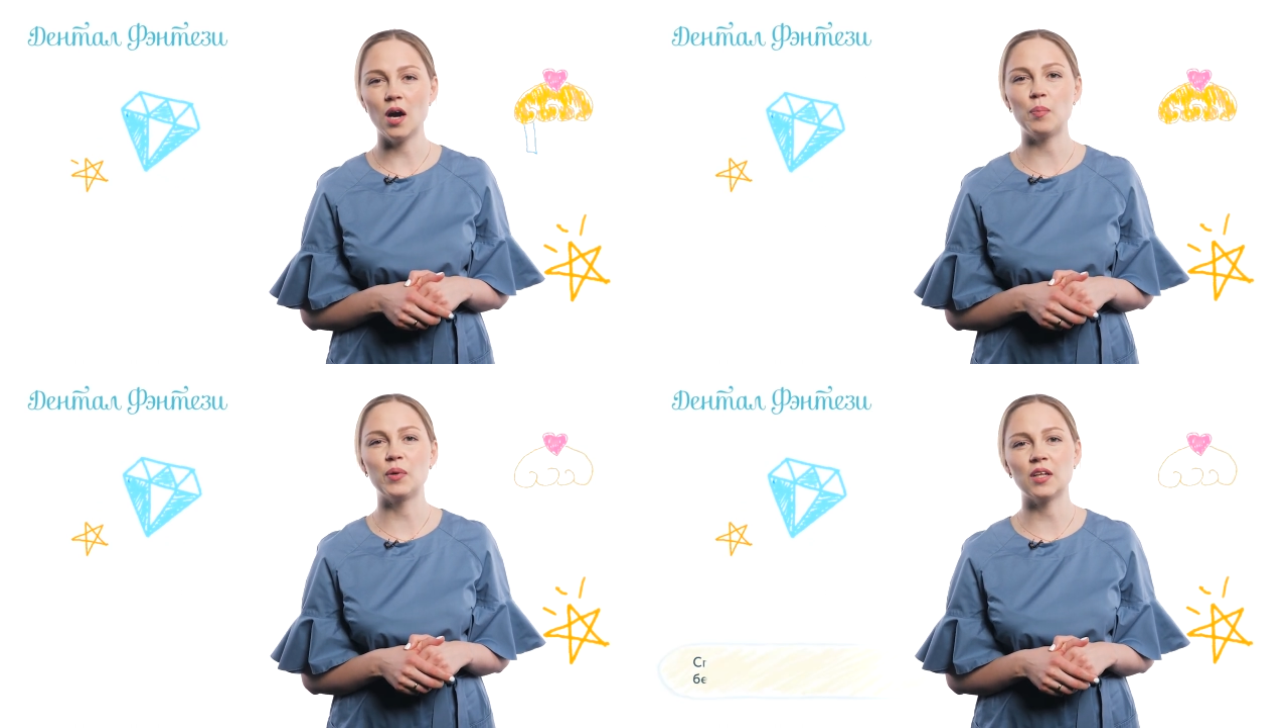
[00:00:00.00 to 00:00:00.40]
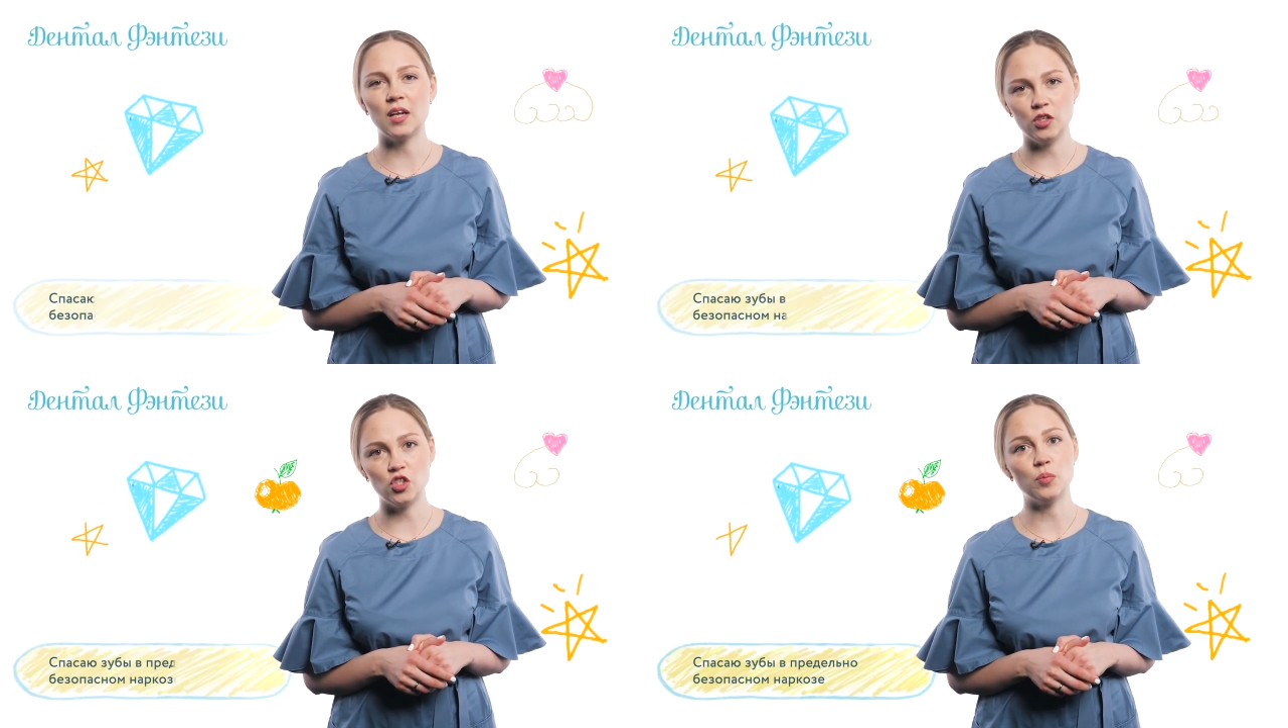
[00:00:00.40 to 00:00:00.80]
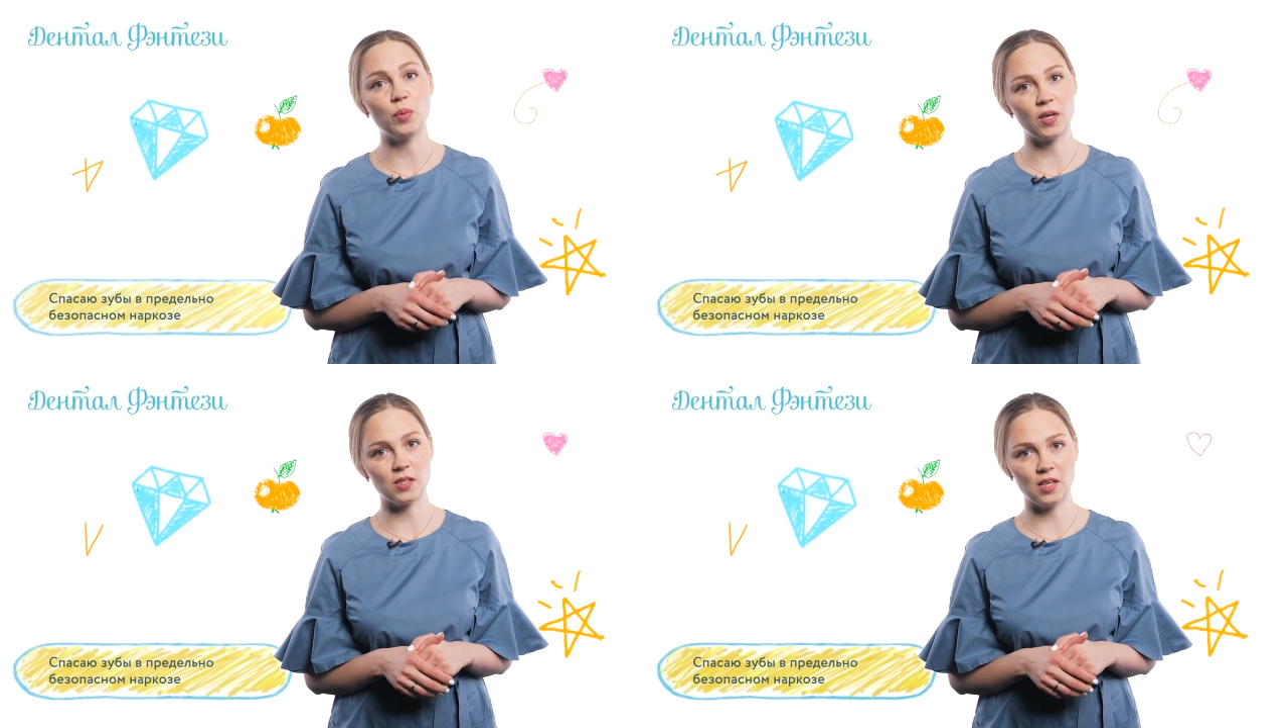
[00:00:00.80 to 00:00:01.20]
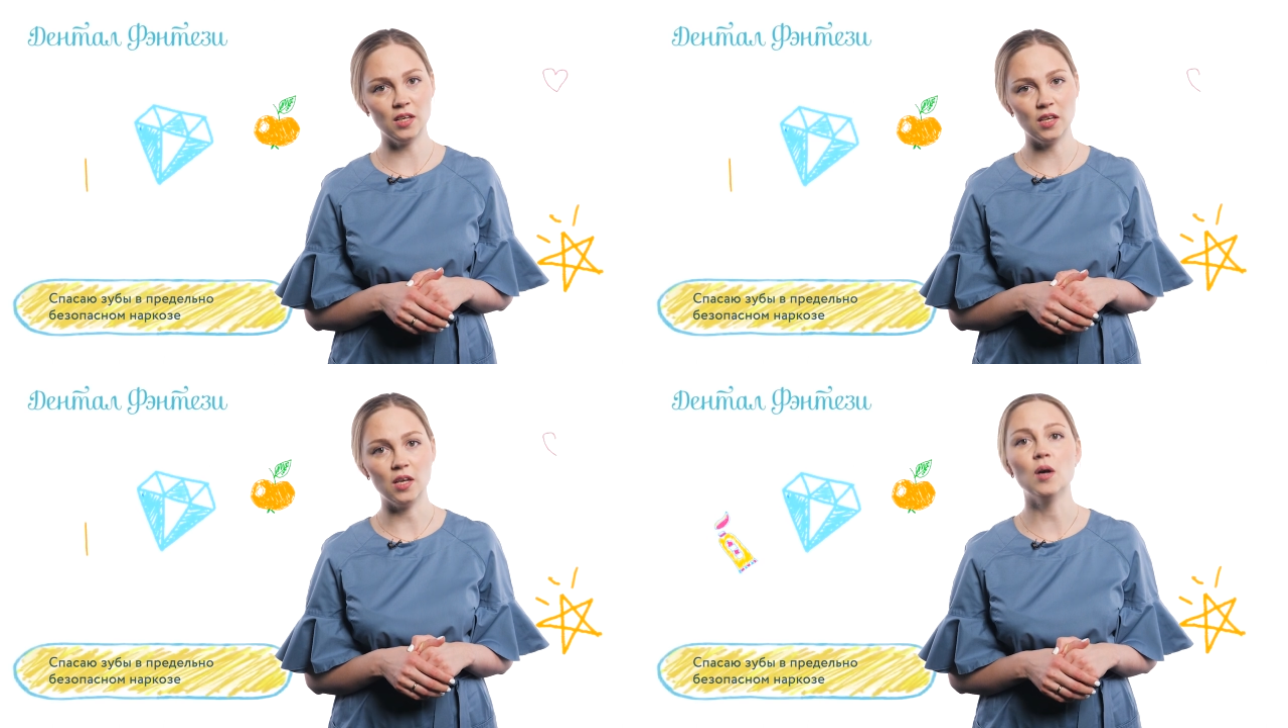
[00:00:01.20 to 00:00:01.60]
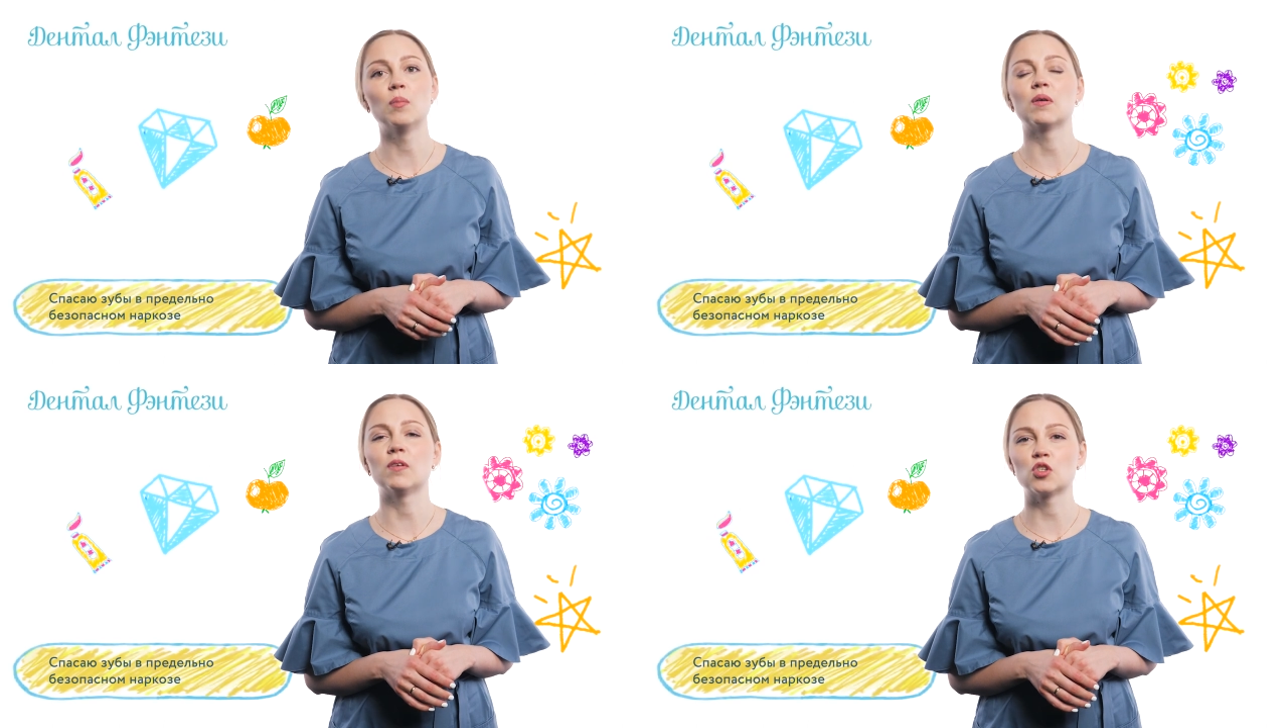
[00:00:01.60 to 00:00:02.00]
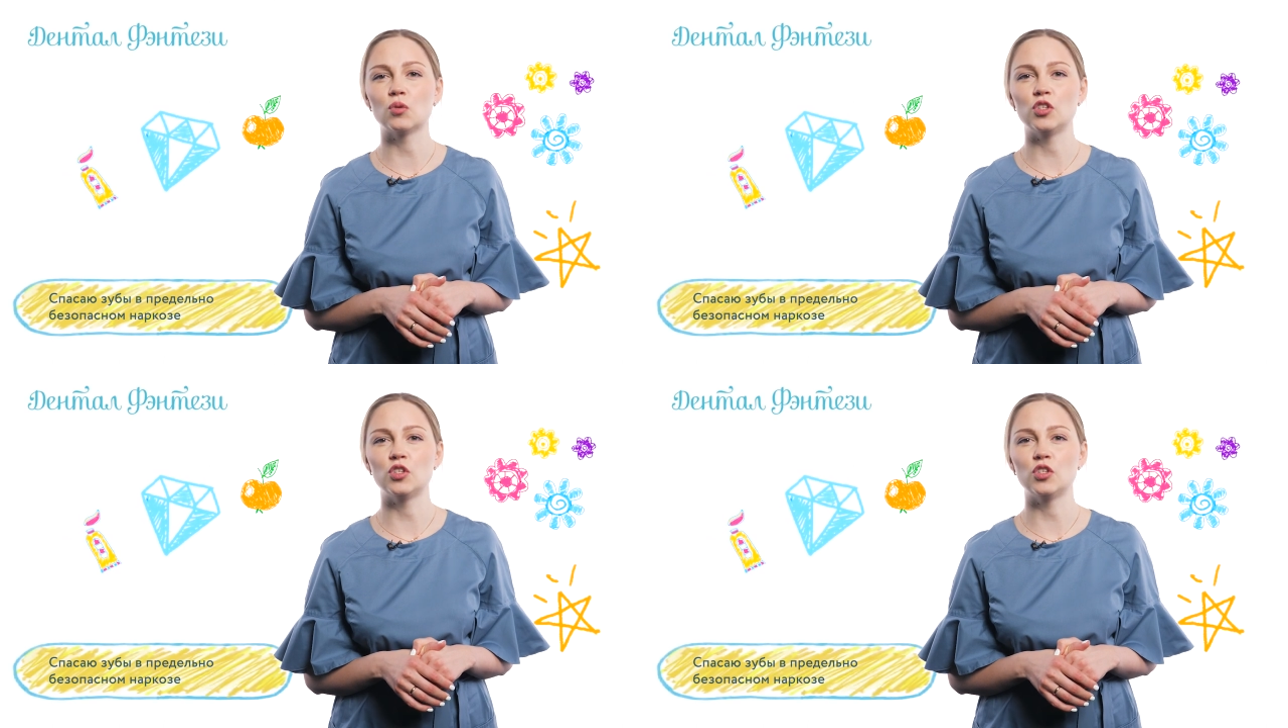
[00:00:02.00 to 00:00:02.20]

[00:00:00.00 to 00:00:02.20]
а при наличии показаний провожу